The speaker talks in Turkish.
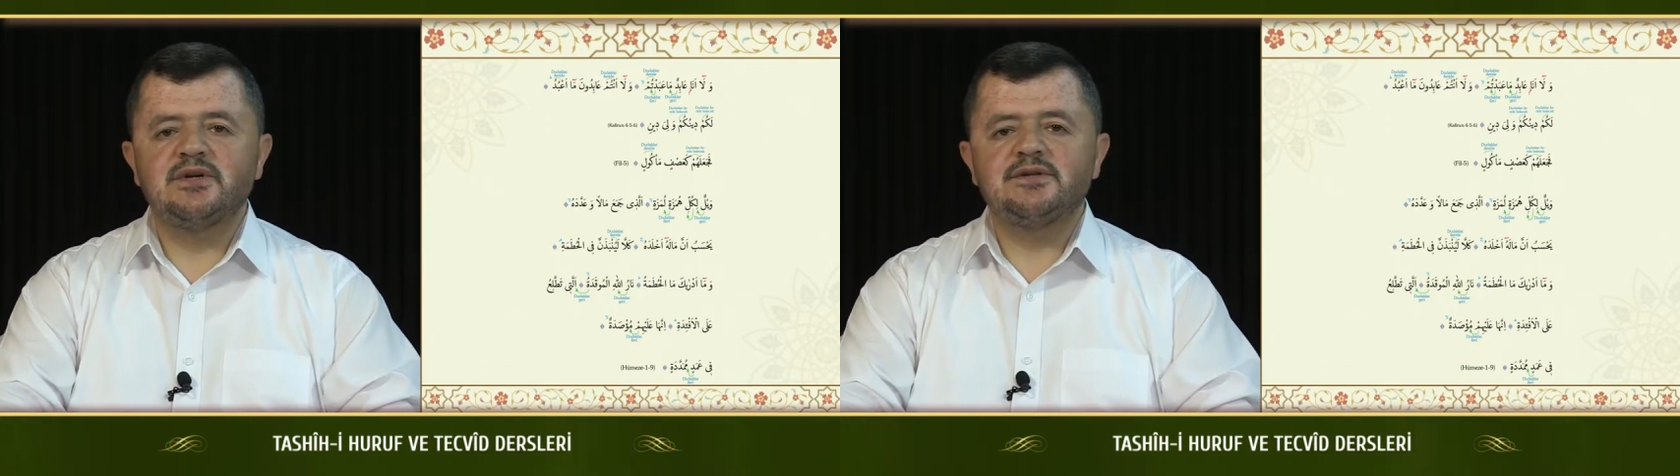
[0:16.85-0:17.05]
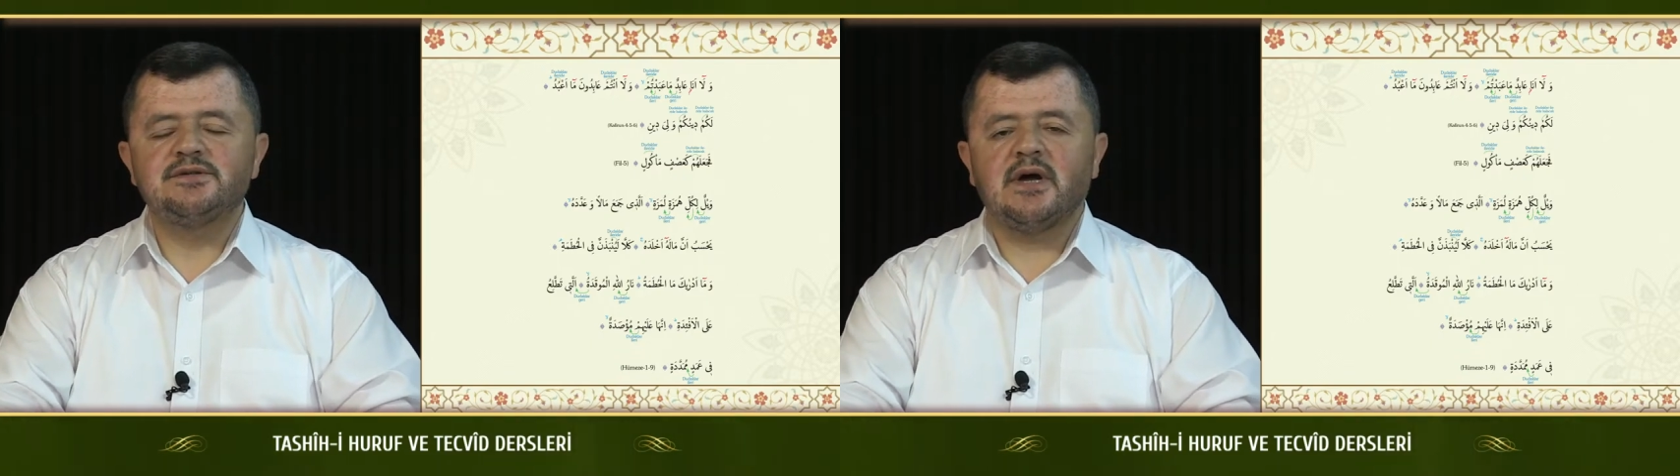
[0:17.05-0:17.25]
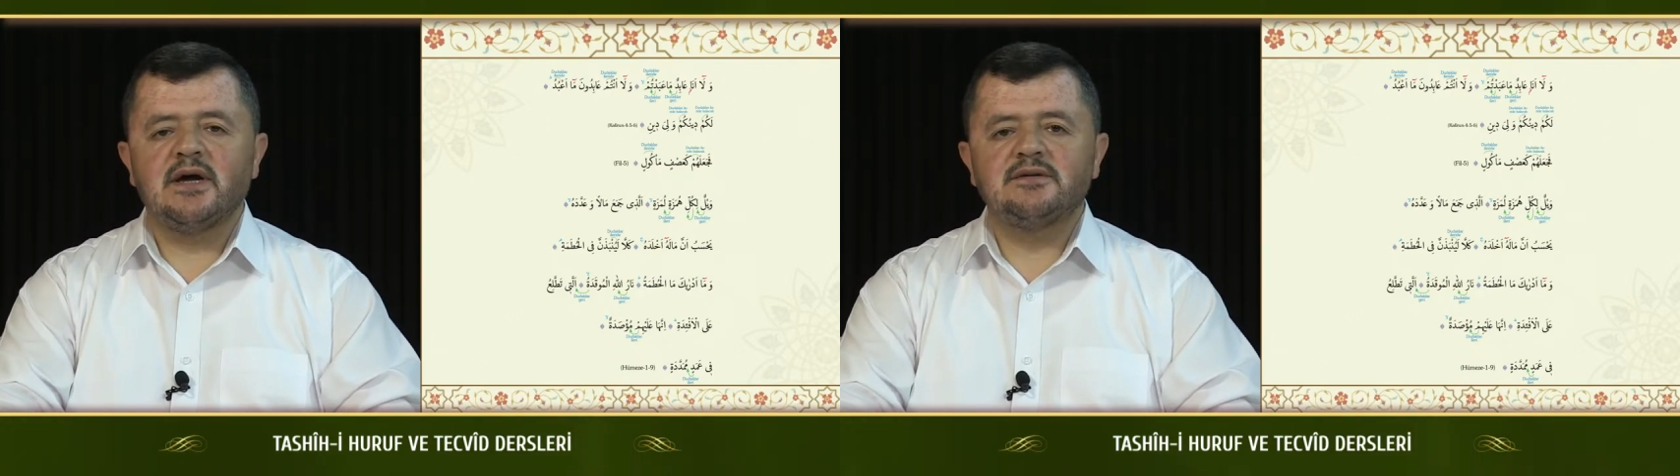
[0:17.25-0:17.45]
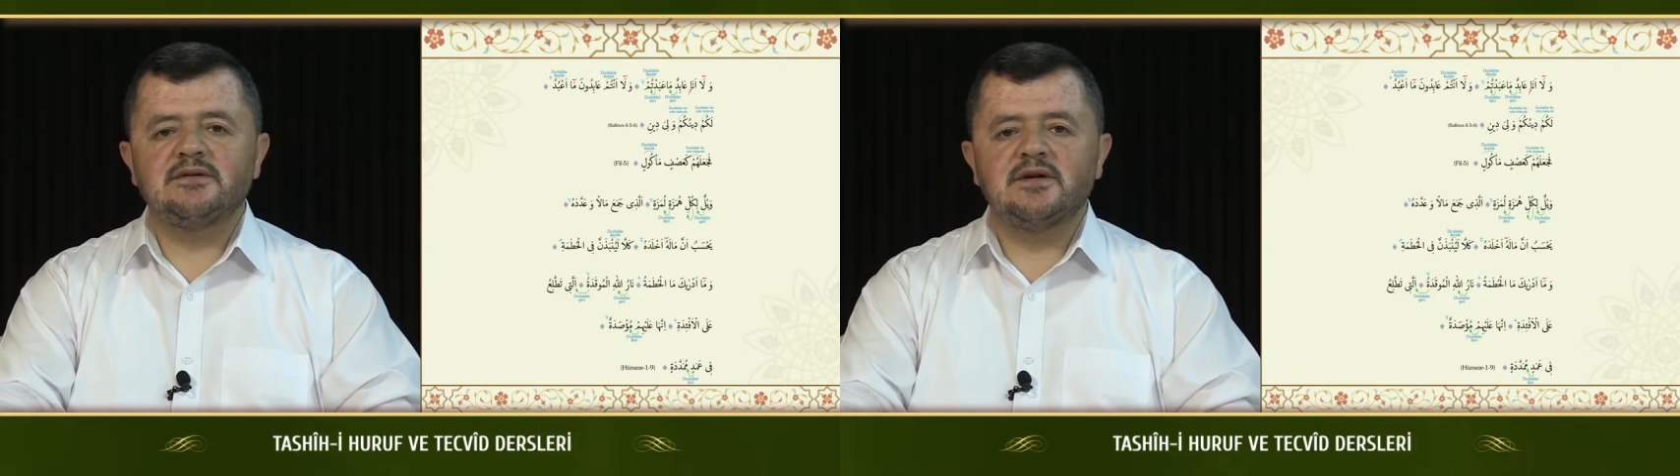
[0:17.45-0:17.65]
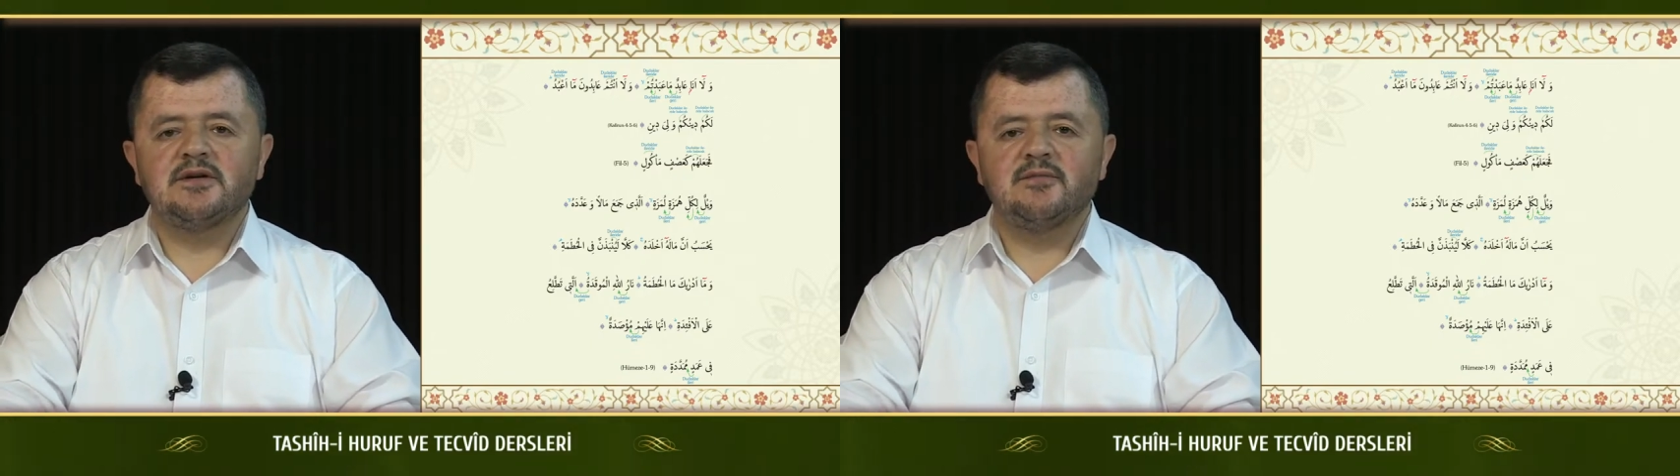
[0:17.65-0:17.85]
Birinci
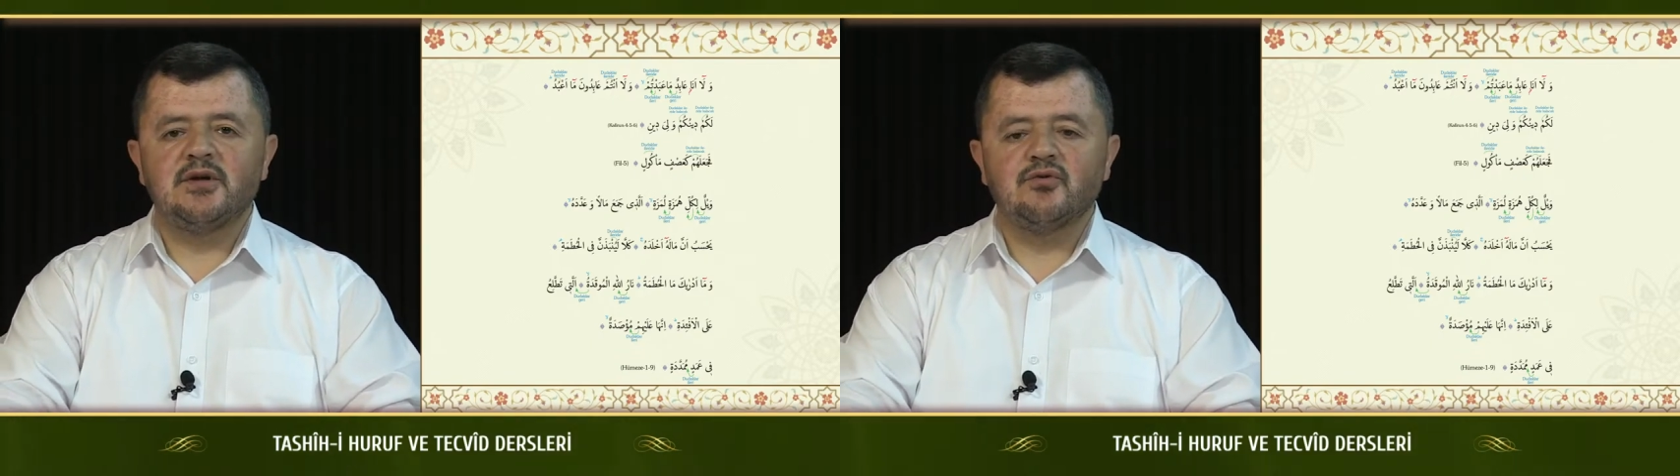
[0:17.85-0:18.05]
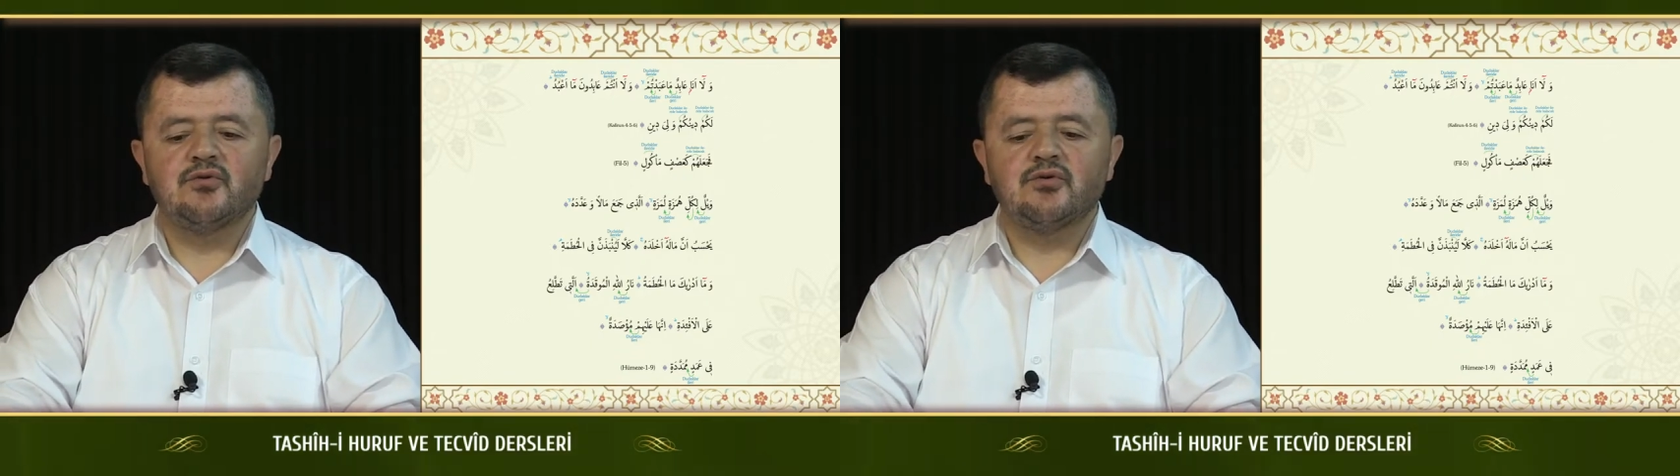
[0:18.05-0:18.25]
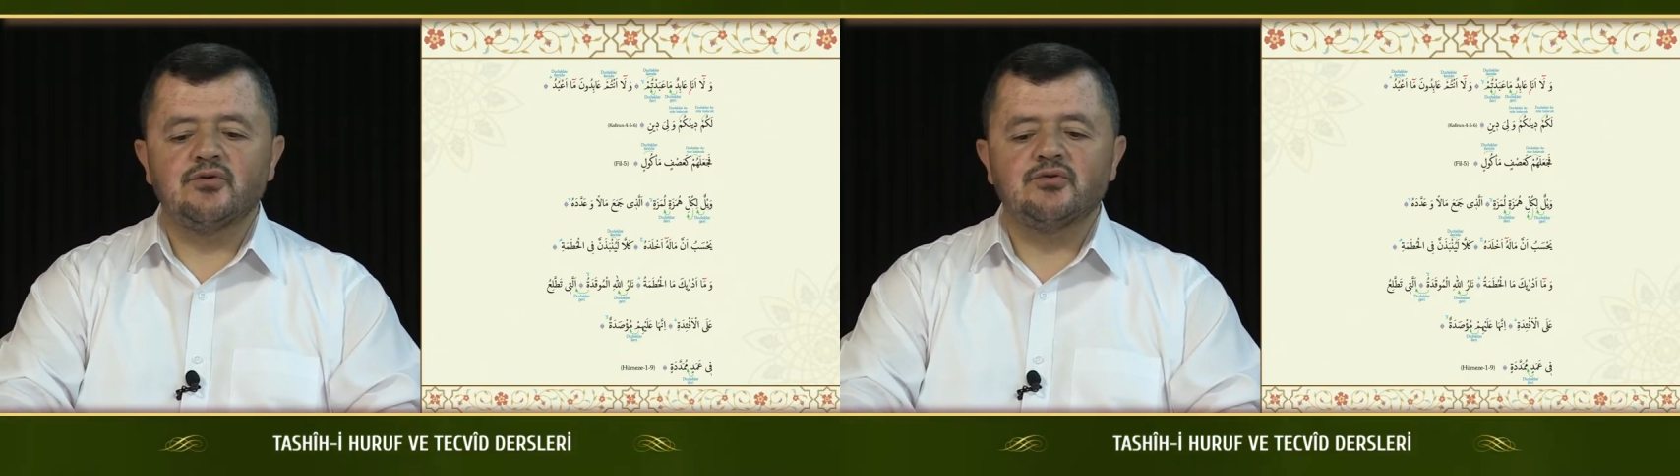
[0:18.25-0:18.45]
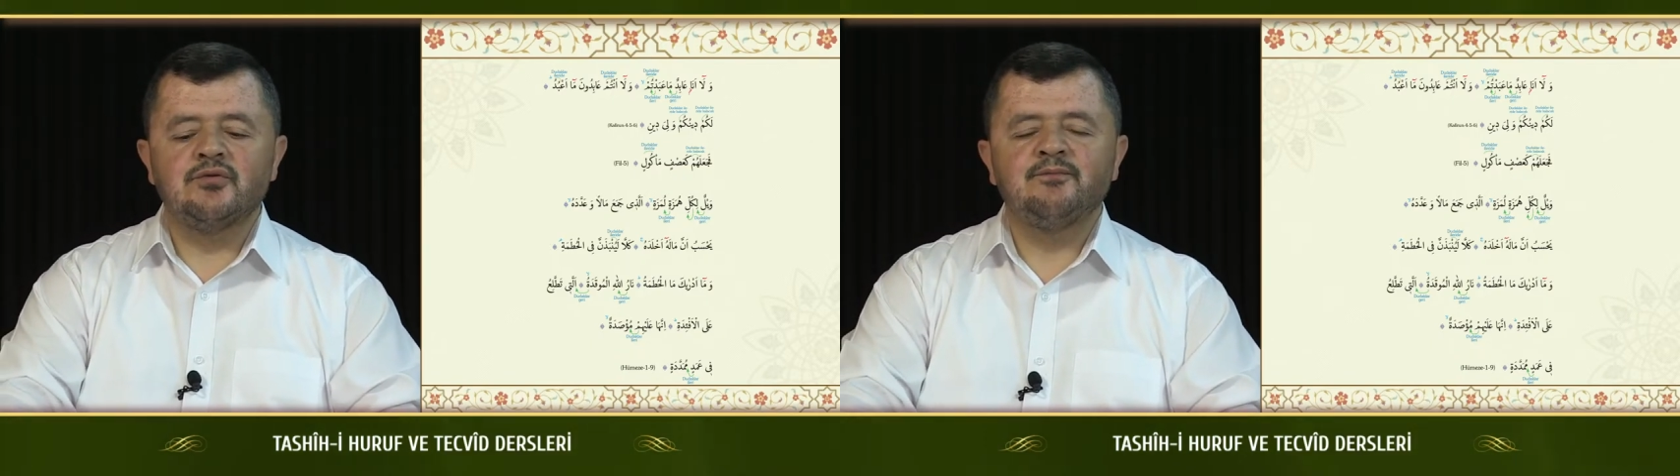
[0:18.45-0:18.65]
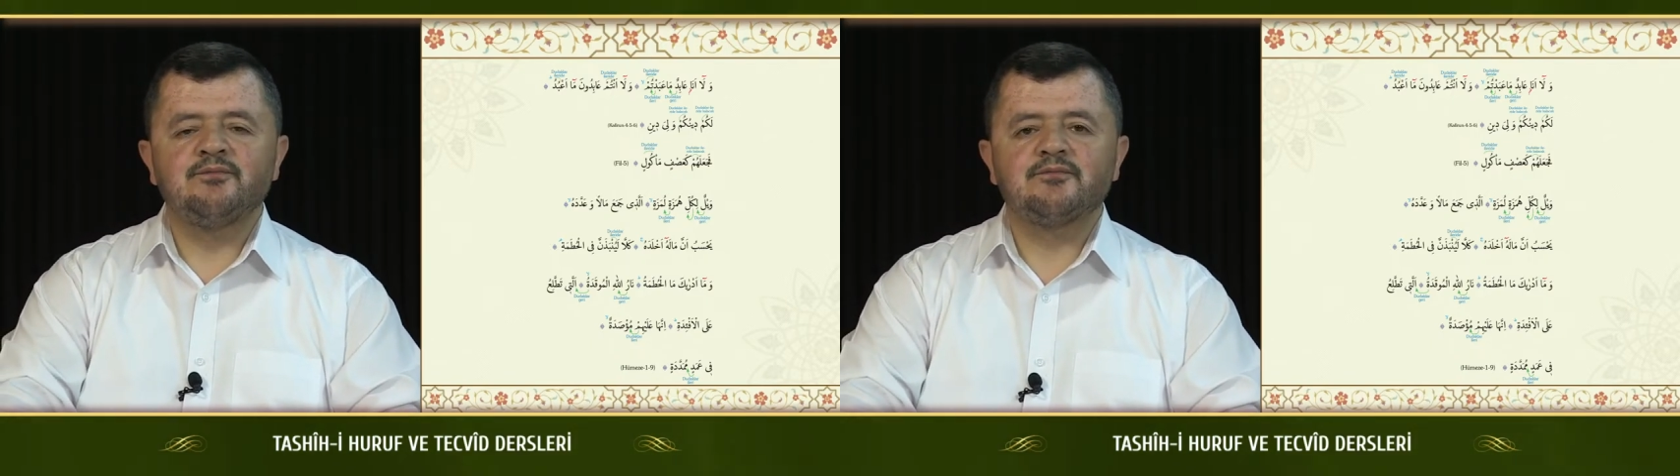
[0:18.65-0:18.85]
ayeti kerimeyi
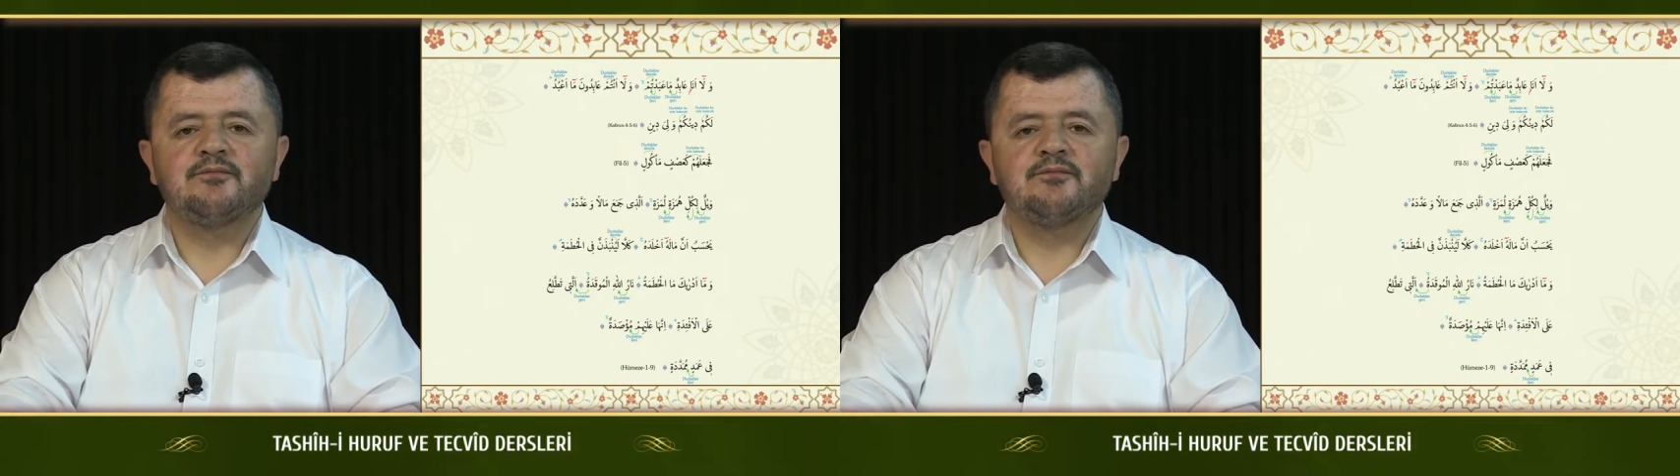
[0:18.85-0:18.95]
okuyorum.